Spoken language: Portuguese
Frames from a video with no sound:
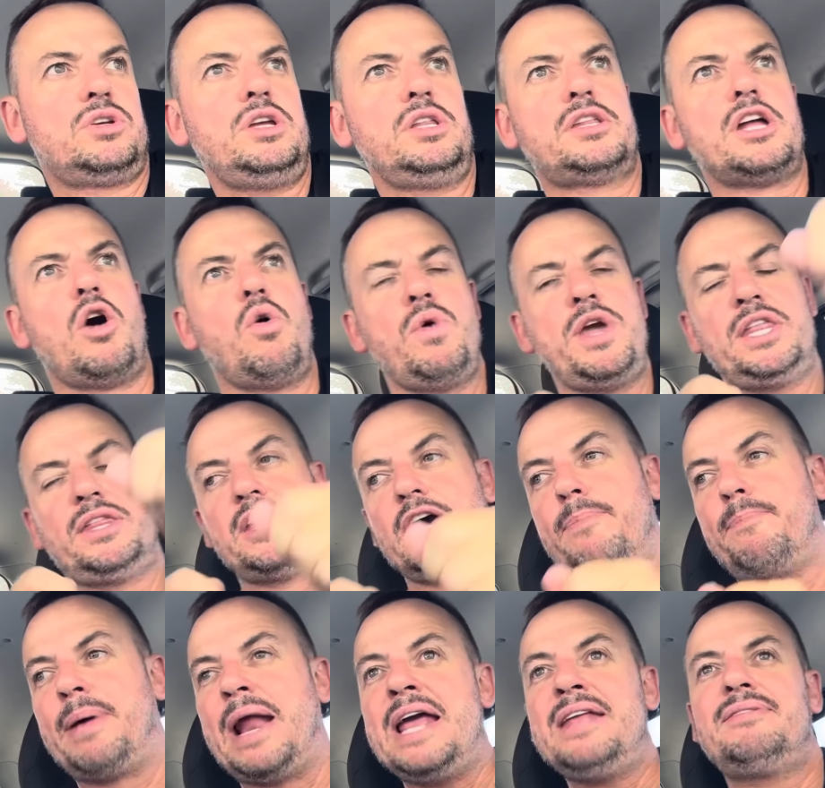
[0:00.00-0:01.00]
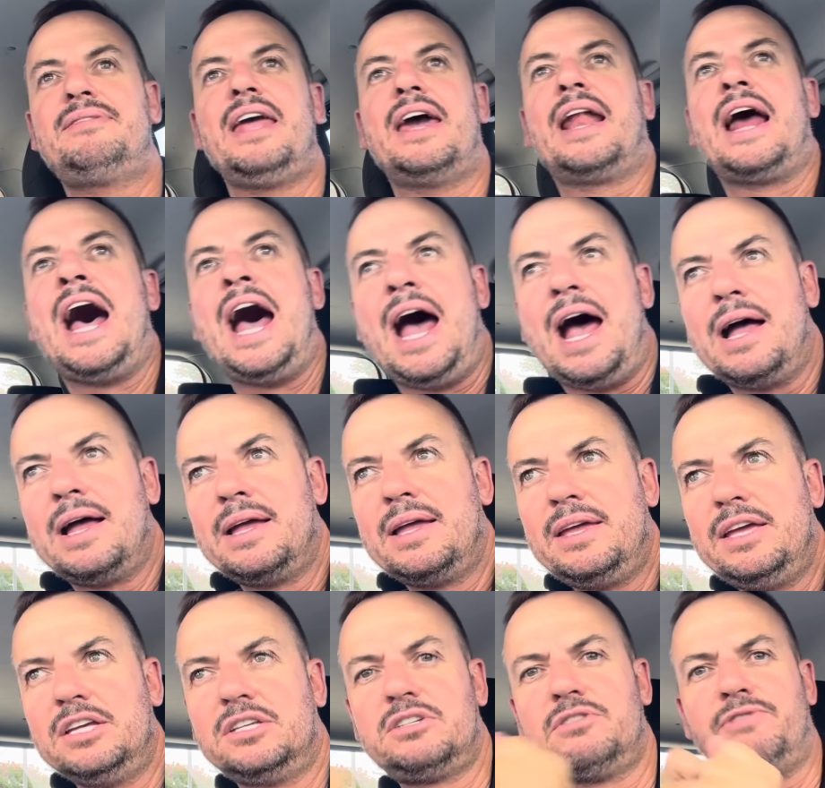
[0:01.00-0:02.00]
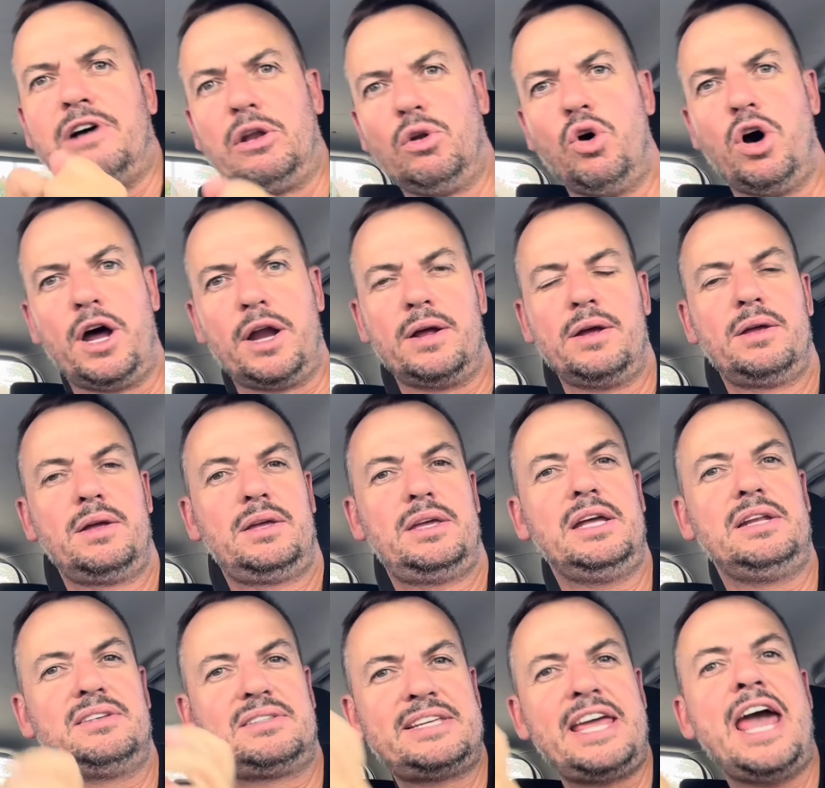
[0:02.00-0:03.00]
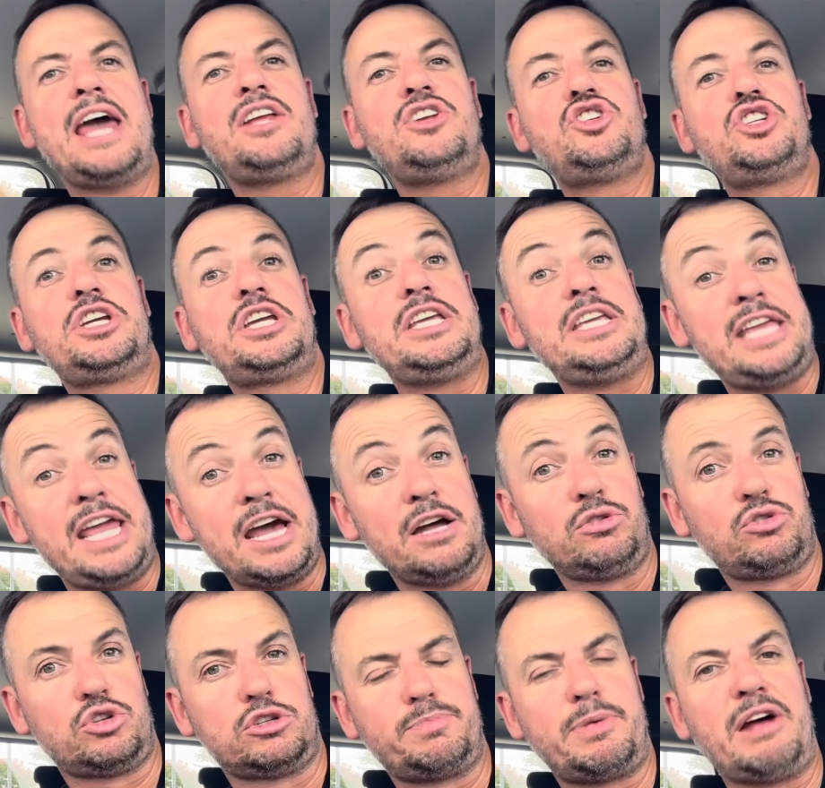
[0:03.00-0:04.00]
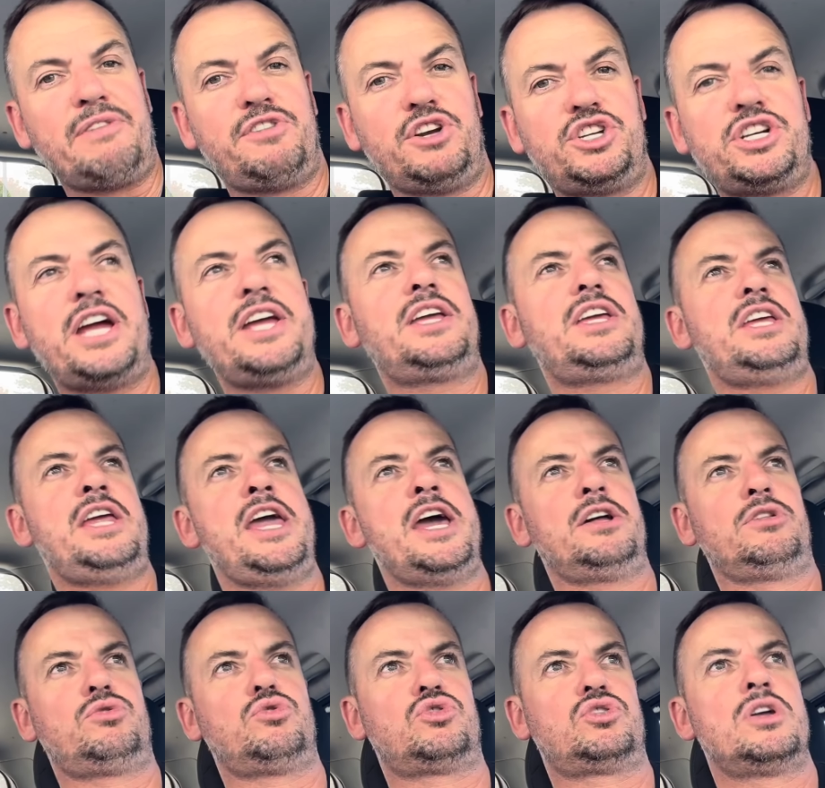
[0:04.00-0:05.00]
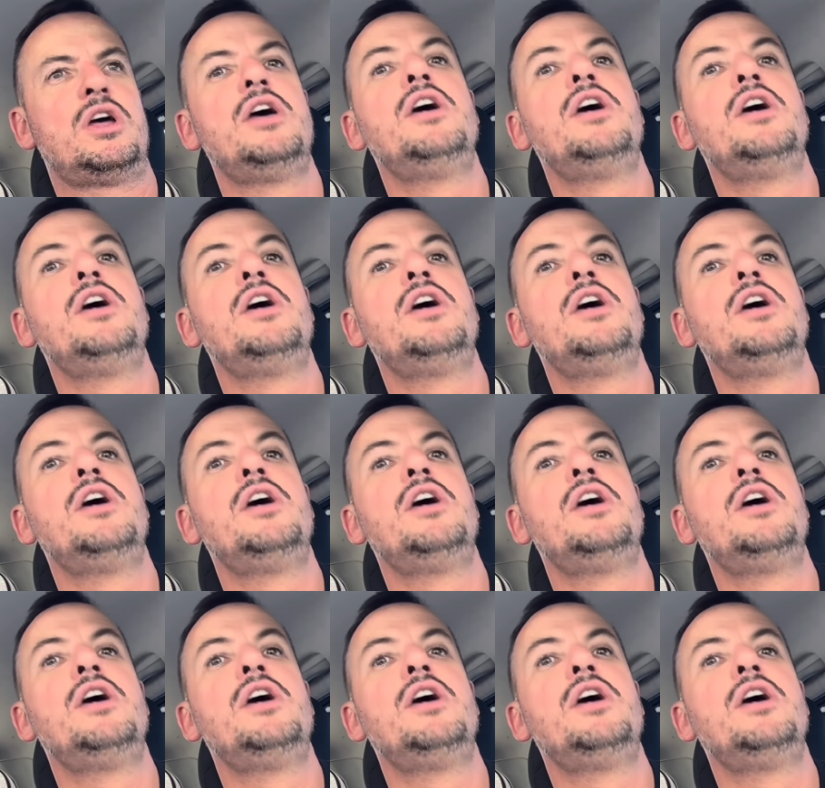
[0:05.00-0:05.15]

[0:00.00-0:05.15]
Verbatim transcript: Então o Inter, para inteirar esse valor, que eles querem de 500, para fechar em 500,